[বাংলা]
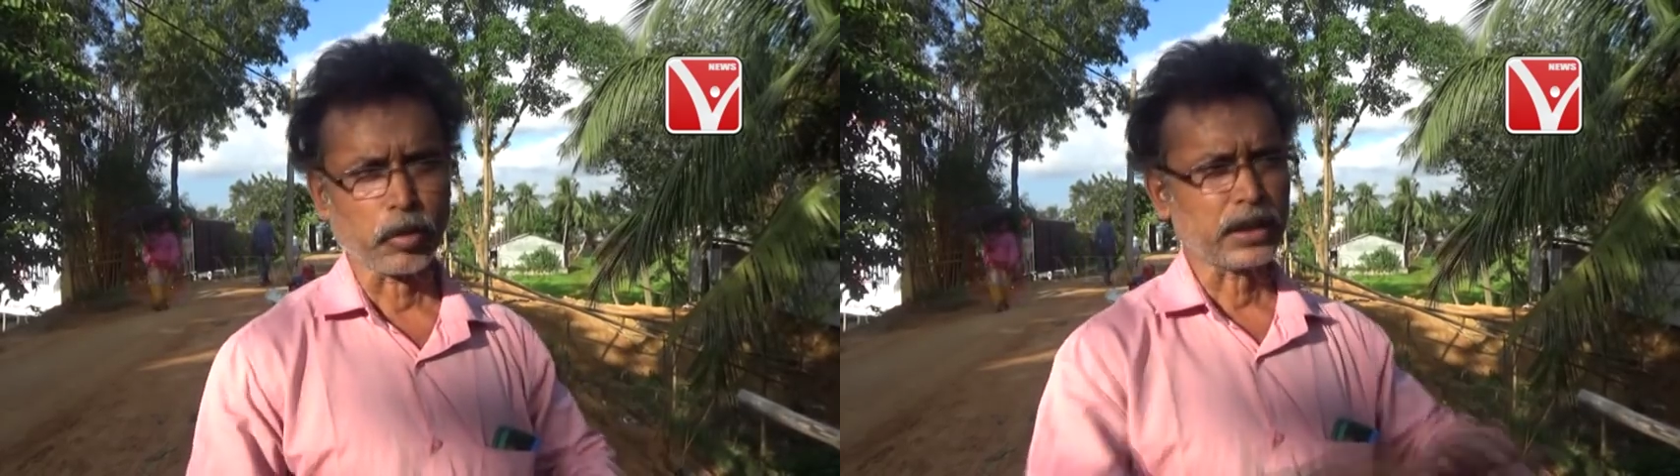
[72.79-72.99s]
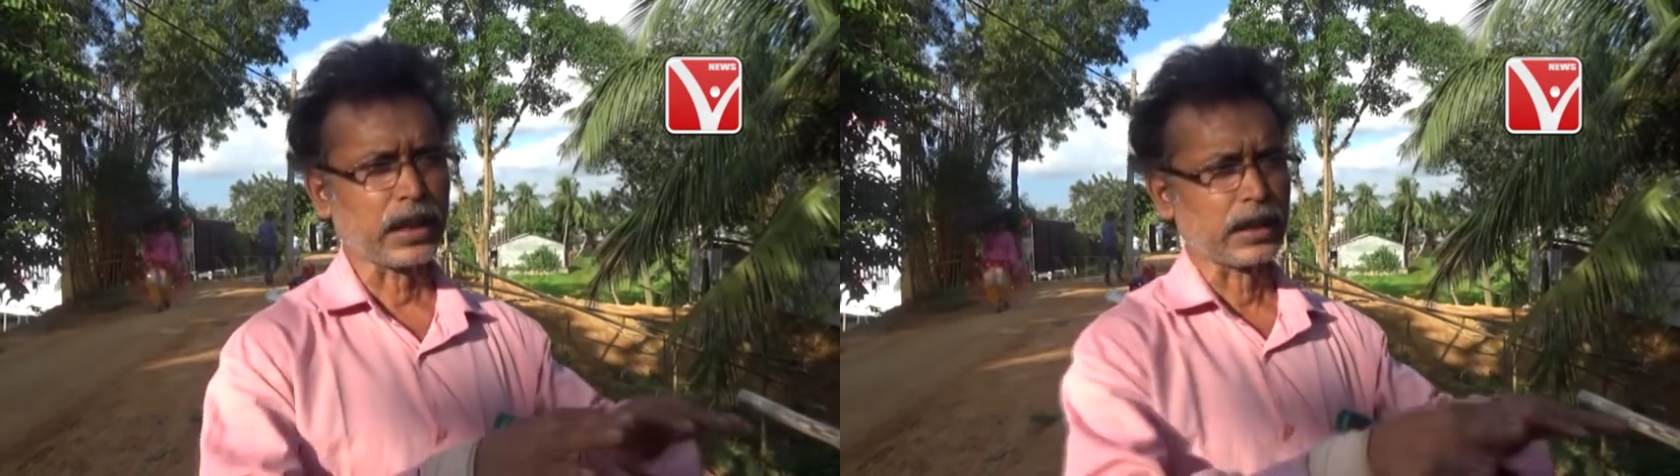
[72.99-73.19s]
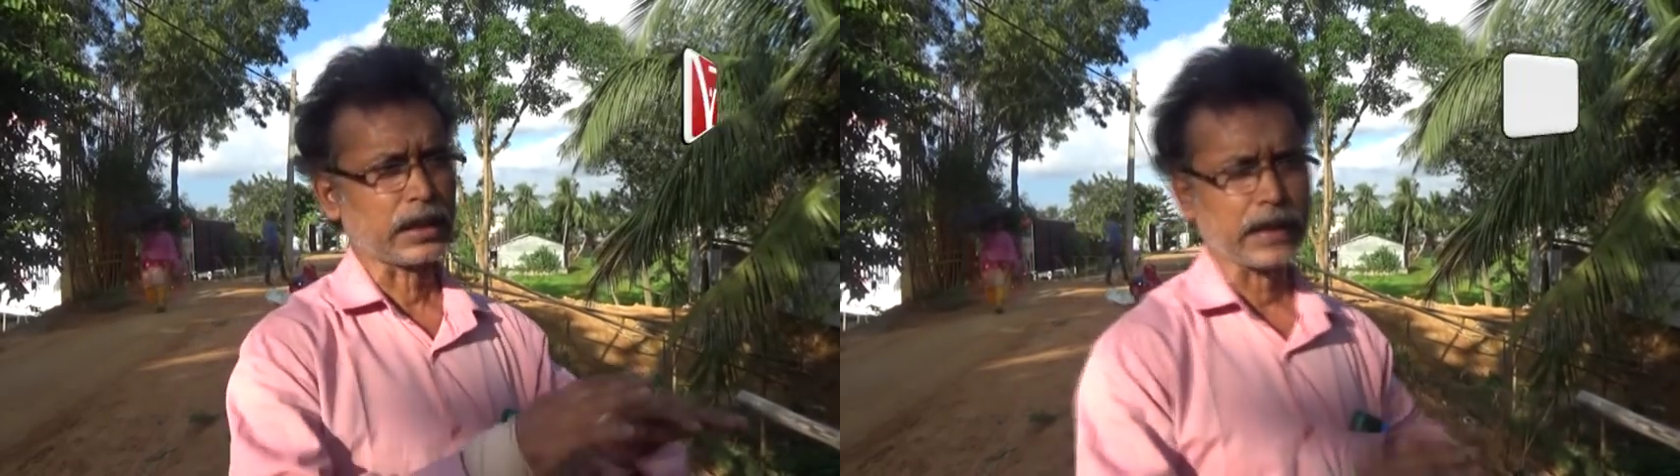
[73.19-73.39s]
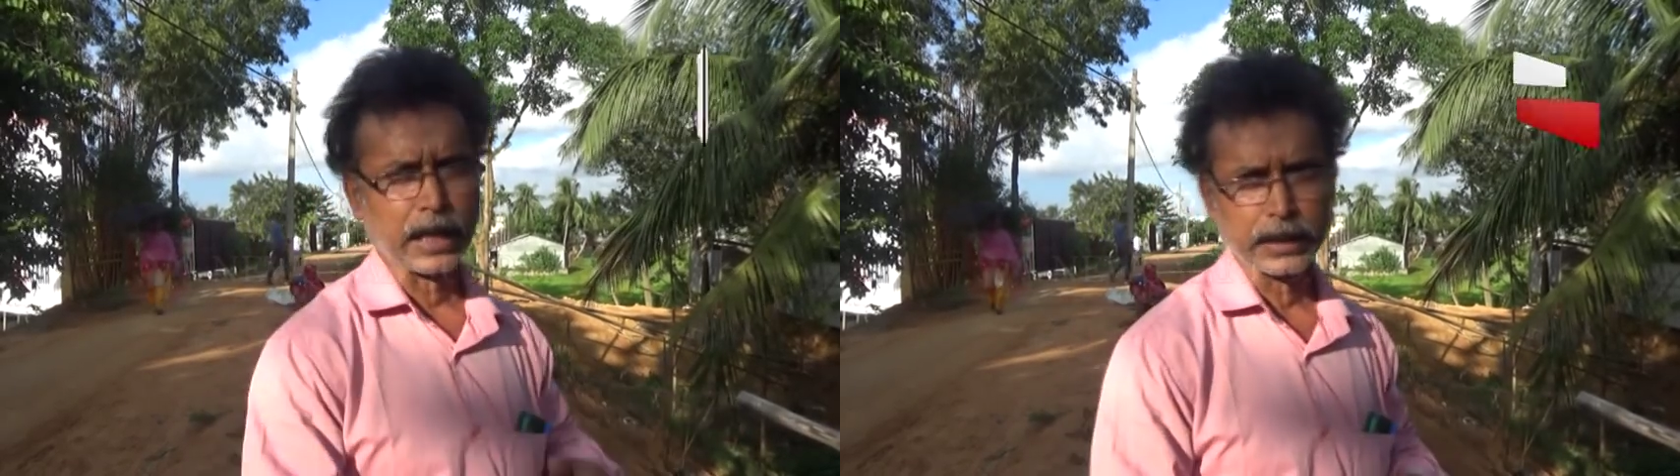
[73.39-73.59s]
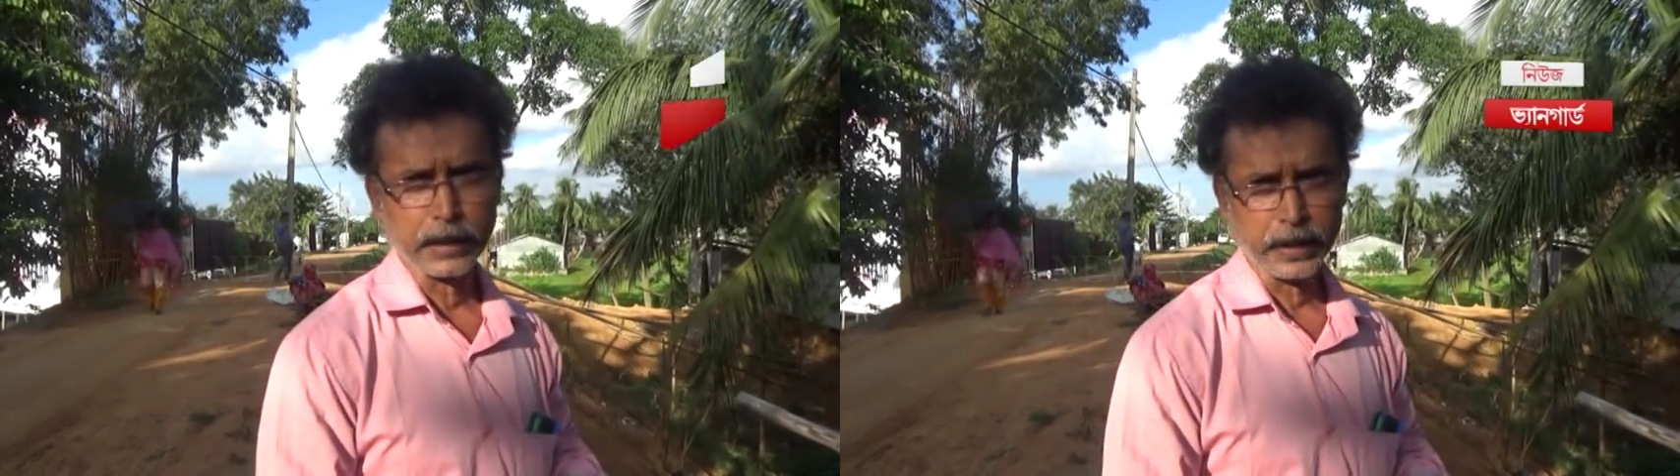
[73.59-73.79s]
করবে তাদেরকে
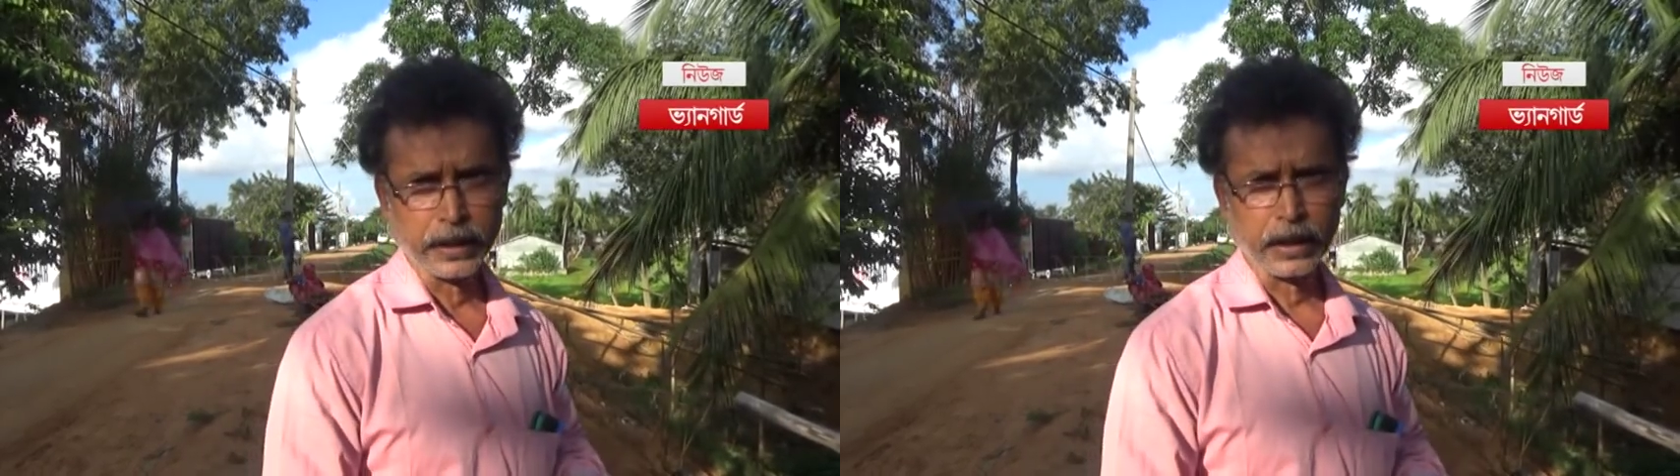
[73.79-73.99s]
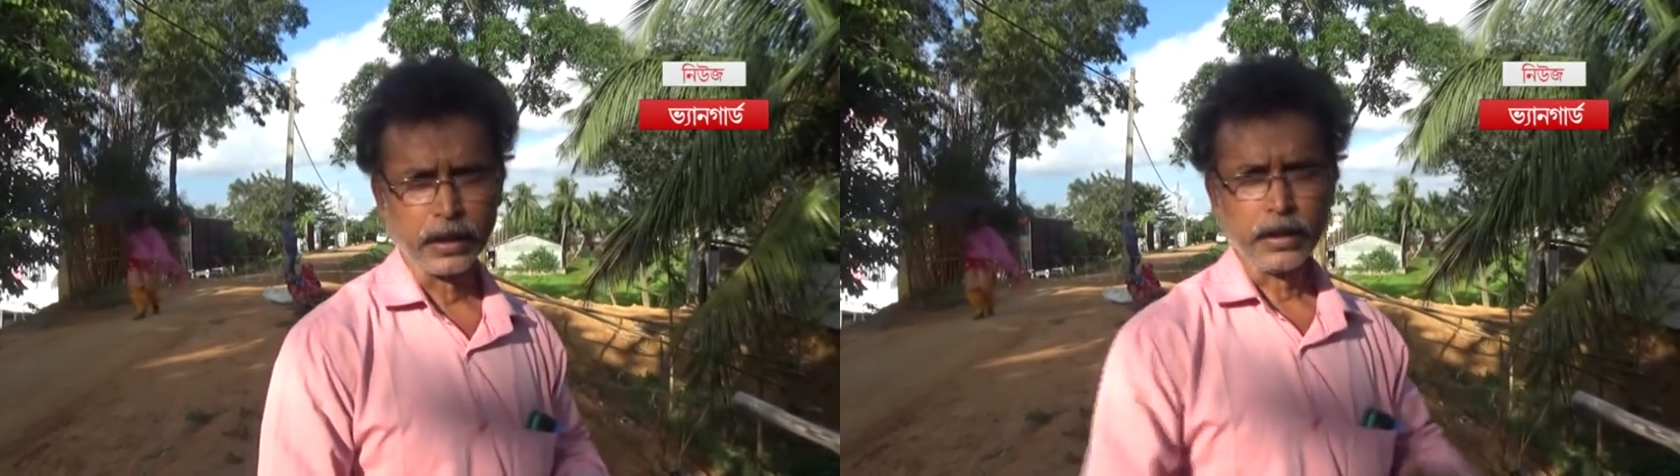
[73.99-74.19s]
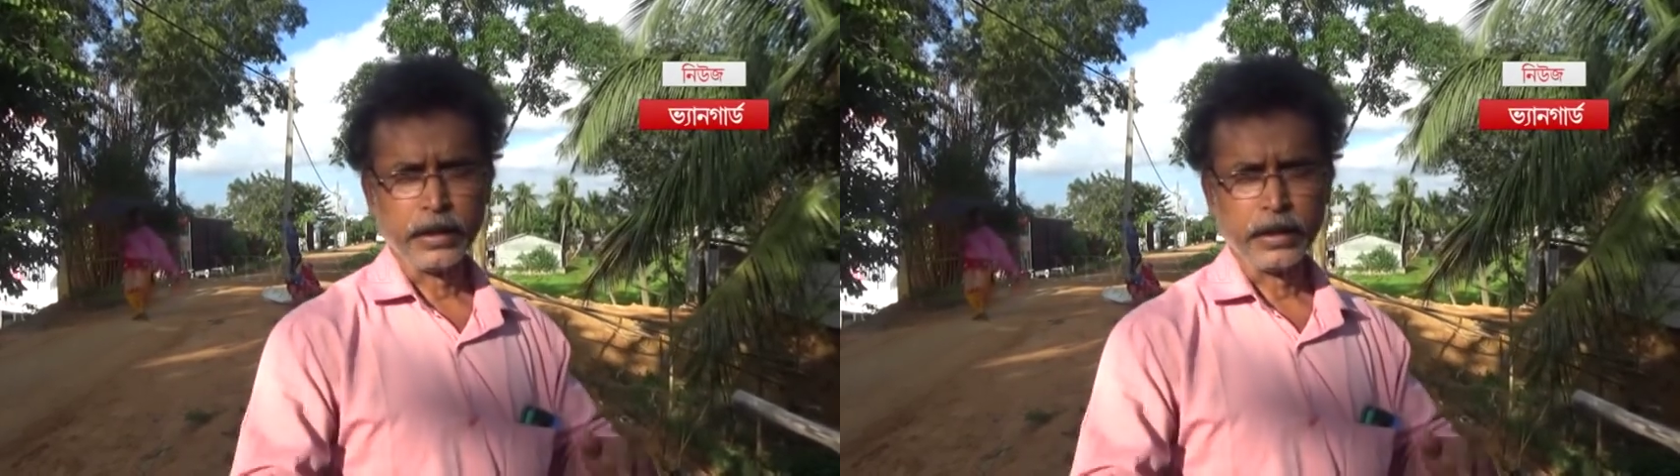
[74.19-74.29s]
জায়গা দেবে কিনা